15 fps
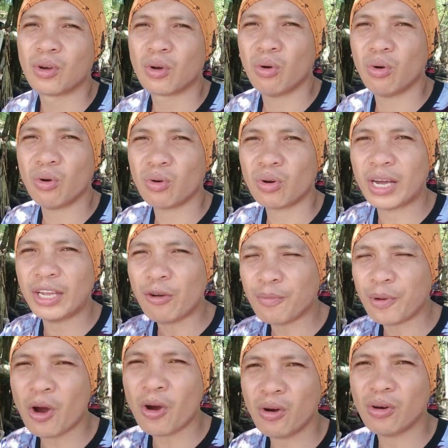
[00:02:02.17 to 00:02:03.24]
Kung kayo
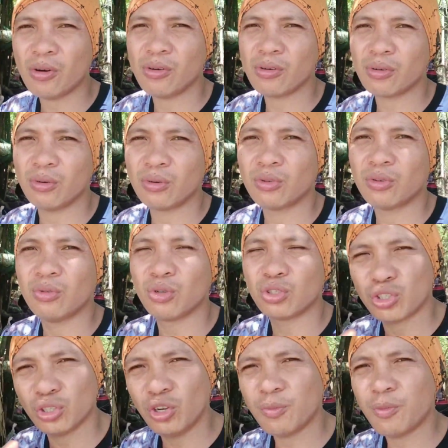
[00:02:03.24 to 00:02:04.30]
po, kung
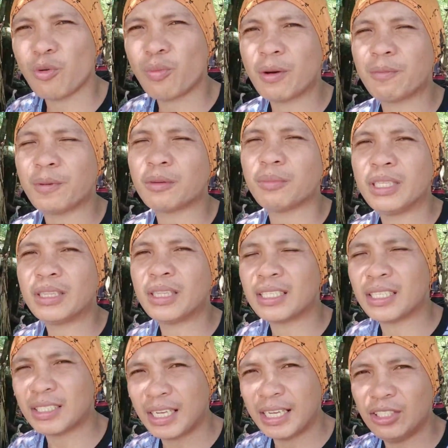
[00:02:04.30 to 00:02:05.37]
gusto nyo pong mag-ferment,
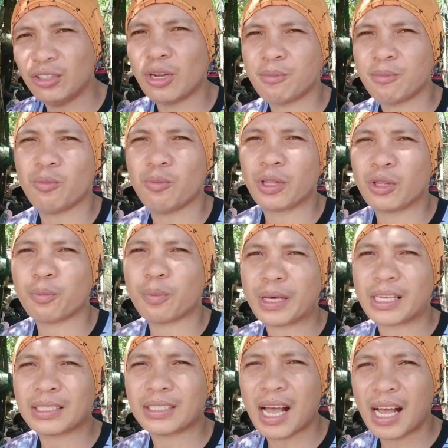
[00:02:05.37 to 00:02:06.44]
nasa sa inyo na po, pero
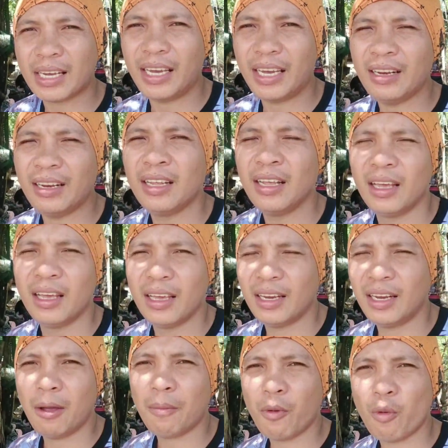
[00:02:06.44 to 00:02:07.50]
para sa akin,
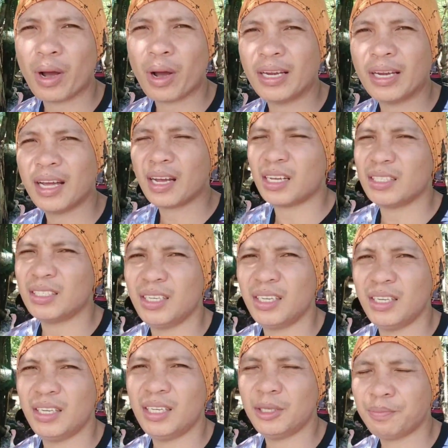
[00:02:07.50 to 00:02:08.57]
hindi po maganda
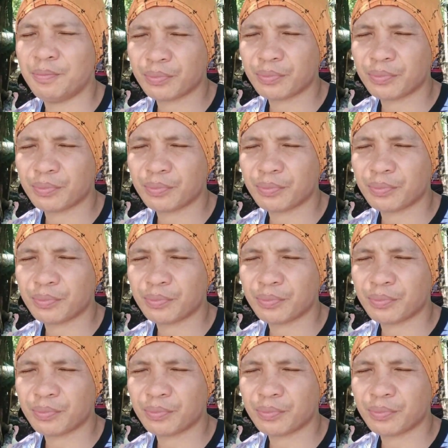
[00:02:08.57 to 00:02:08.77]
kasi